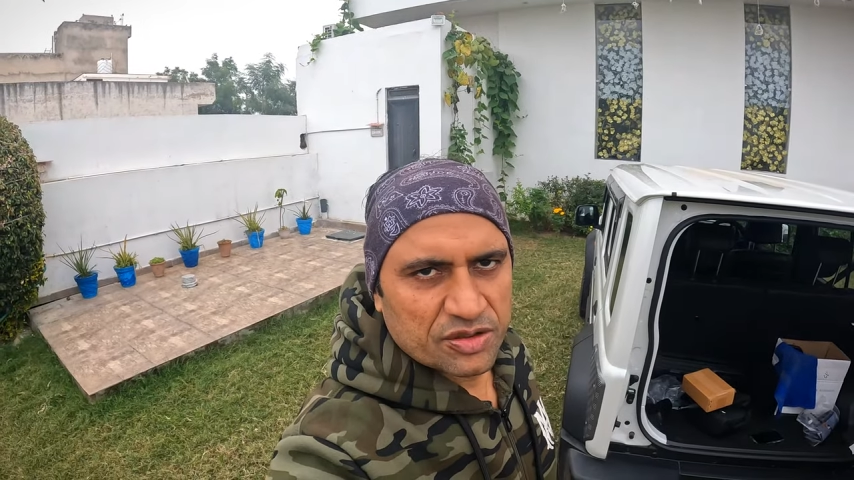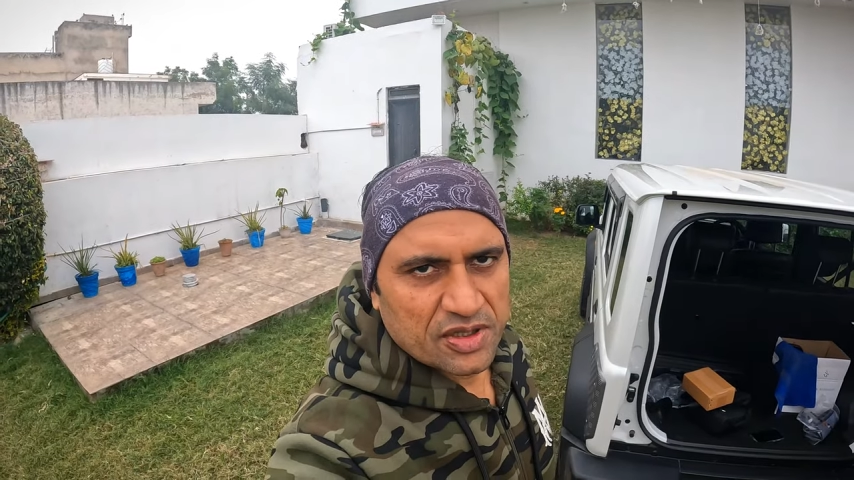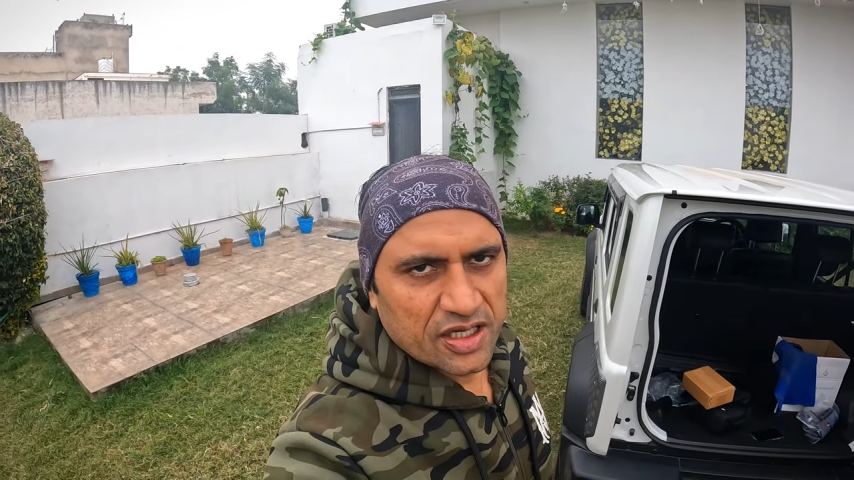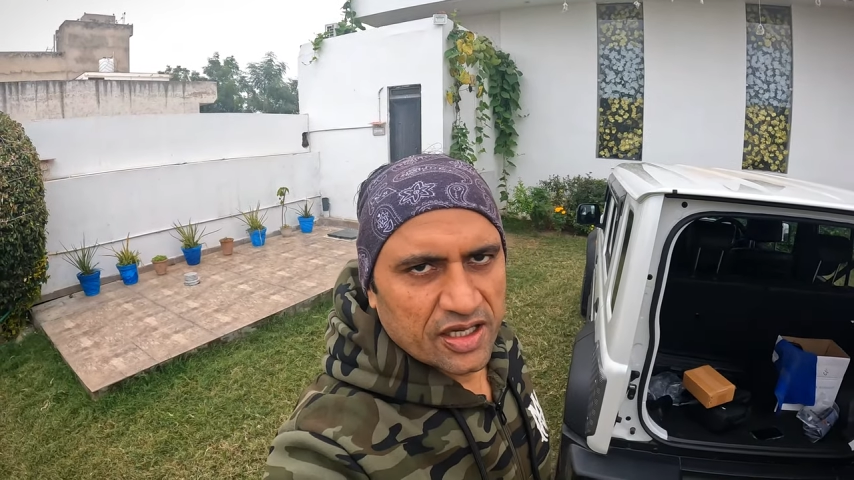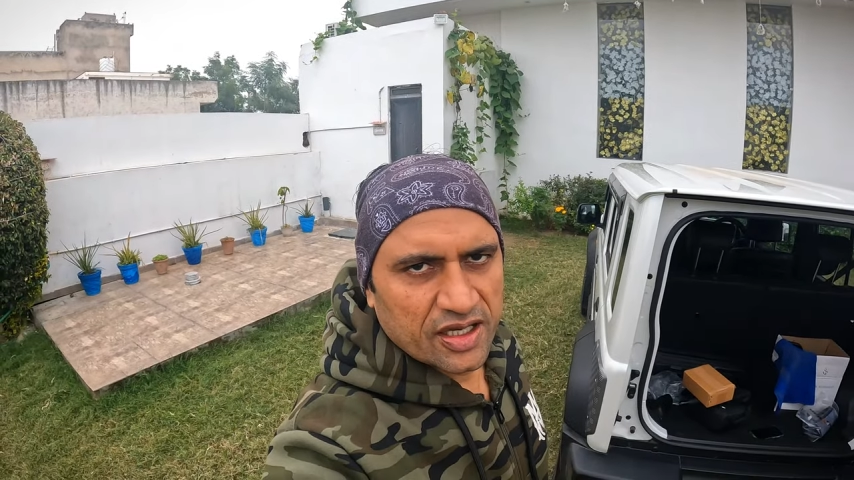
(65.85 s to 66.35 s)
से
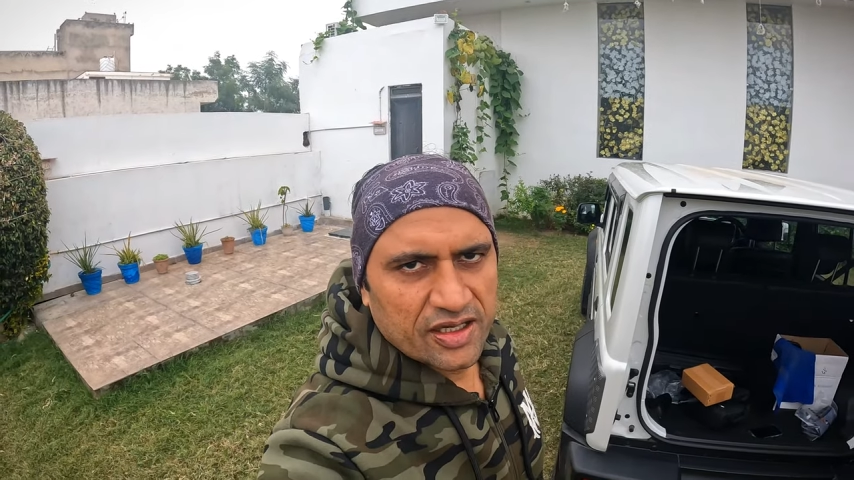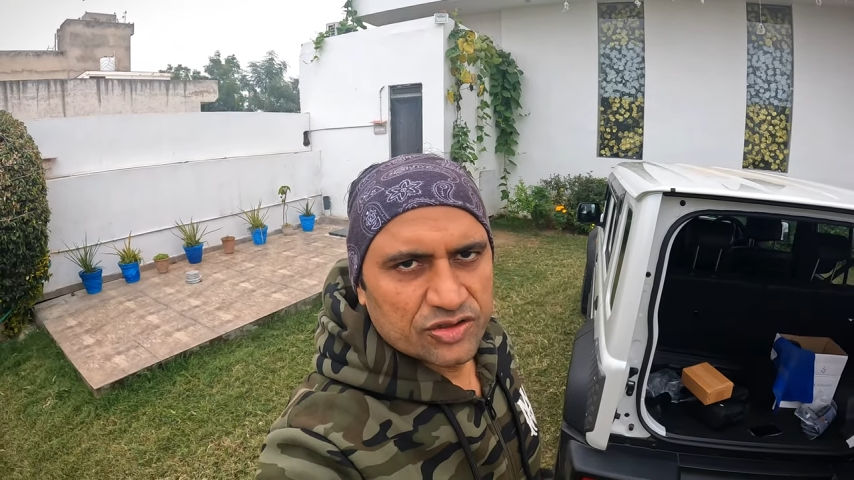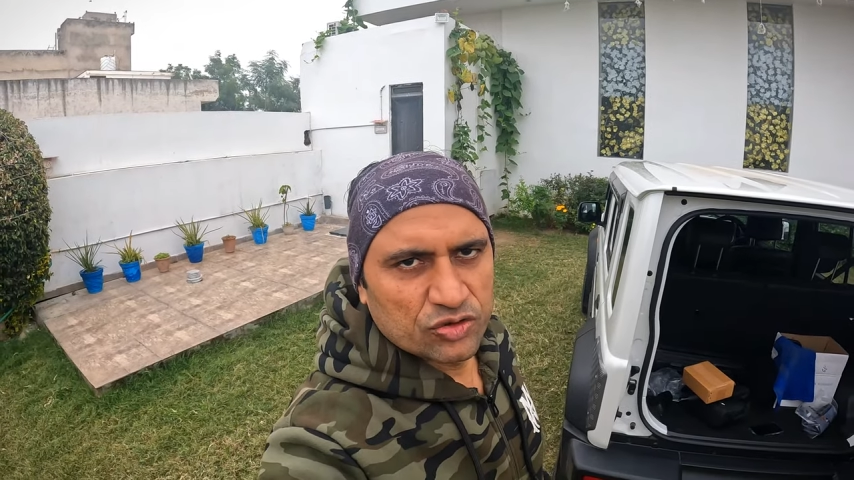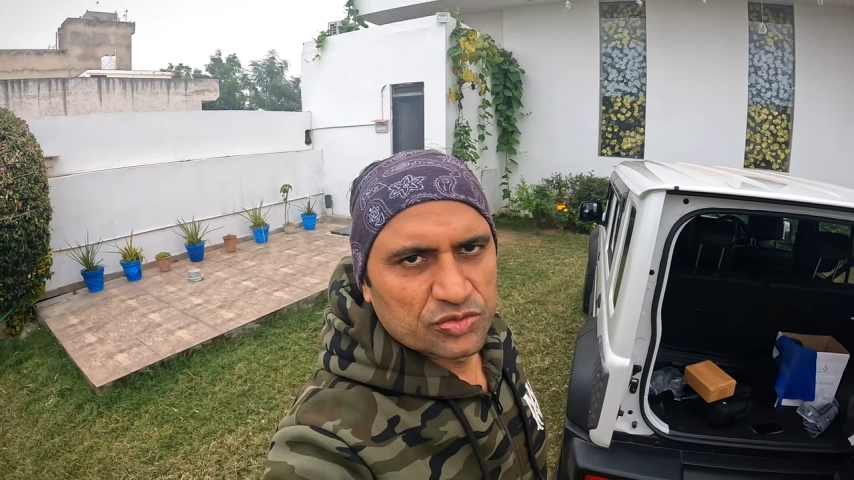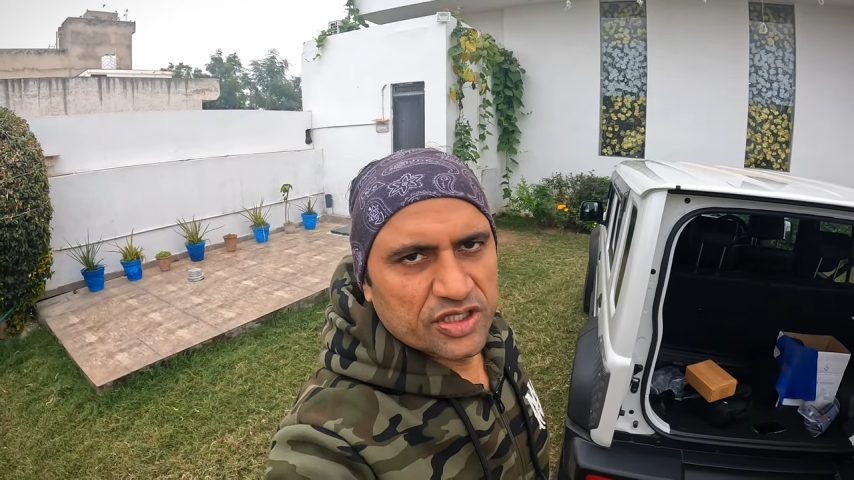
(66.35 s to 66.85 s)
मंगाया है
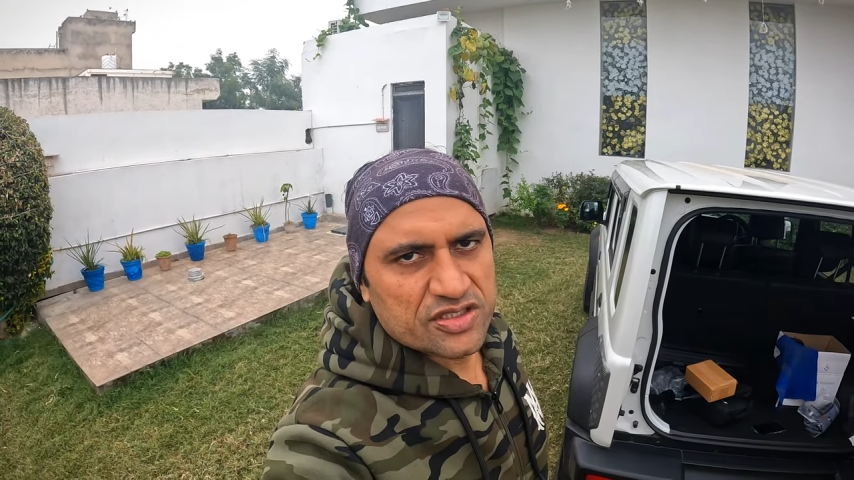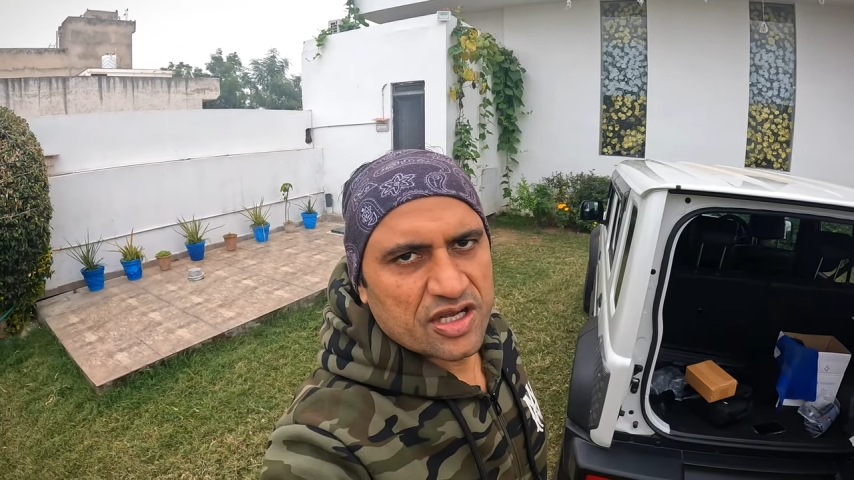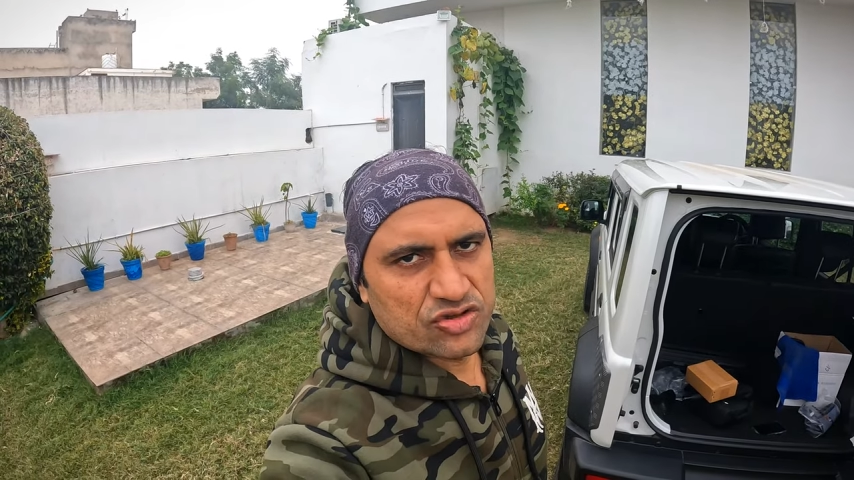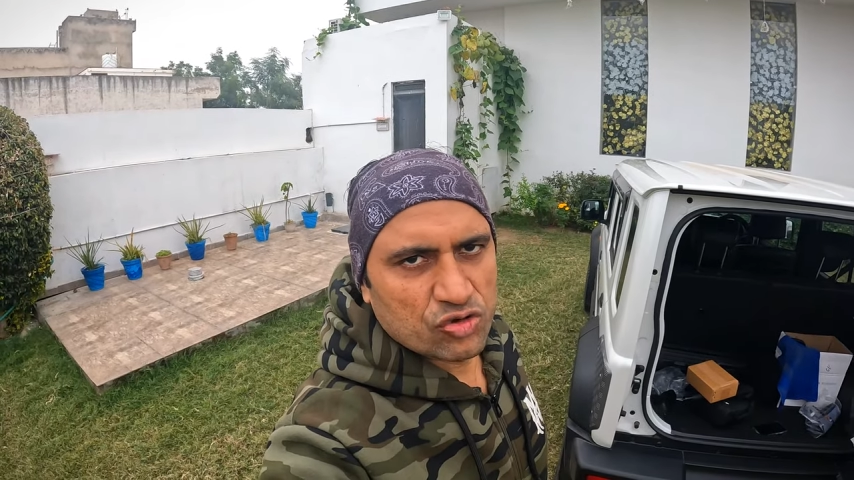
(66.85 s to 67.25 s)
जो मुझे सात